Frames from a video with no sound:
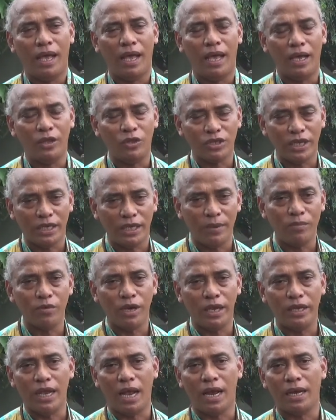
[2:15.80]
Uh, itu saja
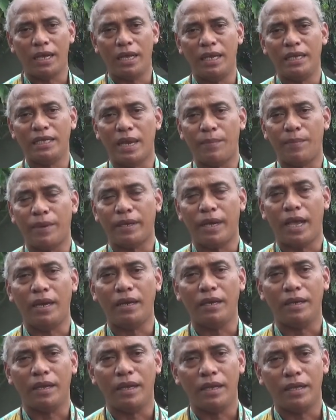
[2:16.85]
mungkin yang ingin
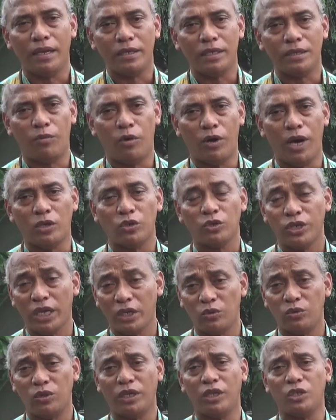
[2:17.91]
sampaikan. Semoga
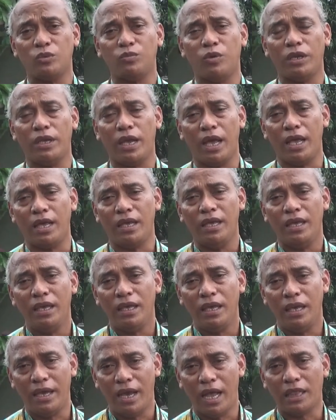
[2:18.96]
sukses untuk kita semuanya.
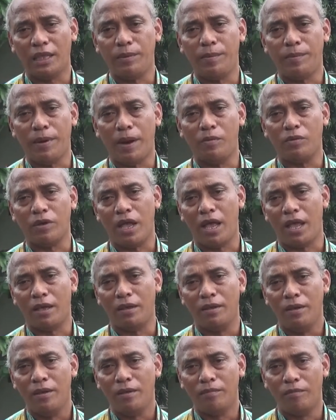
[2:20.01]
Ingat TV
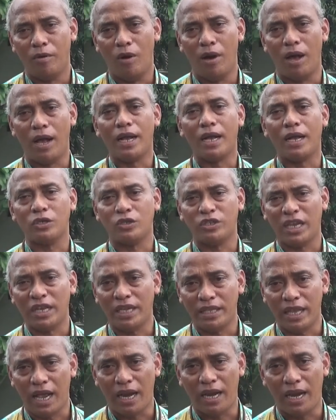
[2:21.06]
Pramuka bahwa
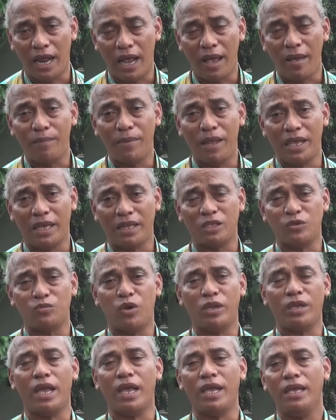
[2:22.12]
kesuksesan kita adalah milik kita
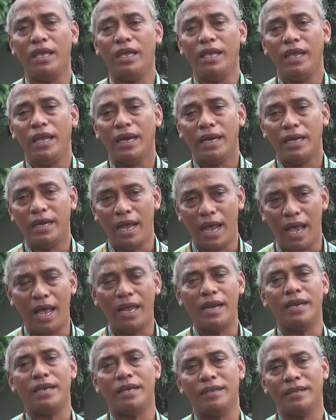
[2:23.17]
semuanya
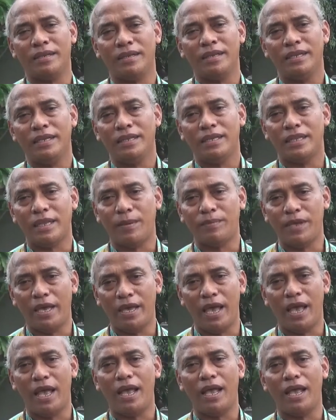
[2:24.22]
dan tetap
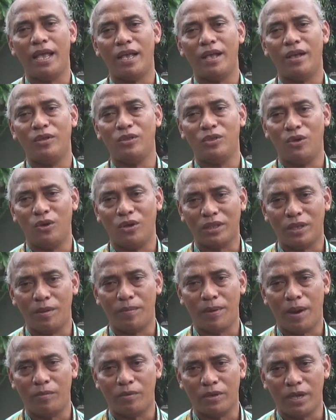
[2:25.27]
jaya untuk
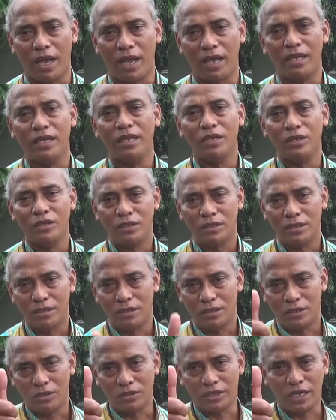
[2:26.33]
TV Pramuka.
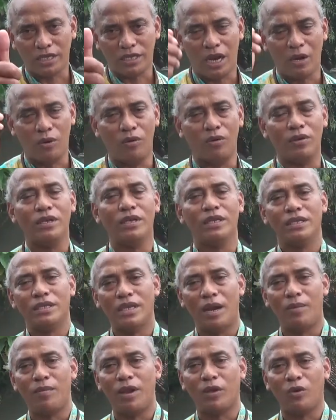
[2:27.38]
Sukses selalu.
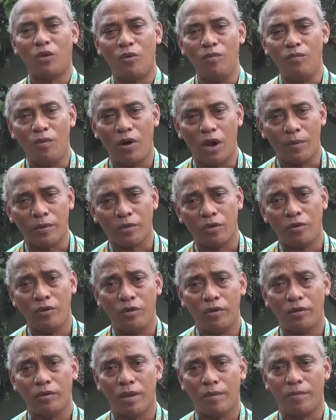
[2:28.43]
Assalamualaikum
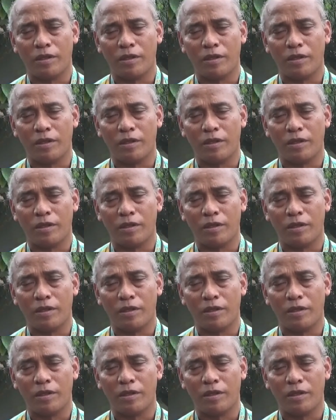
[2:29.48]
warahmatullahi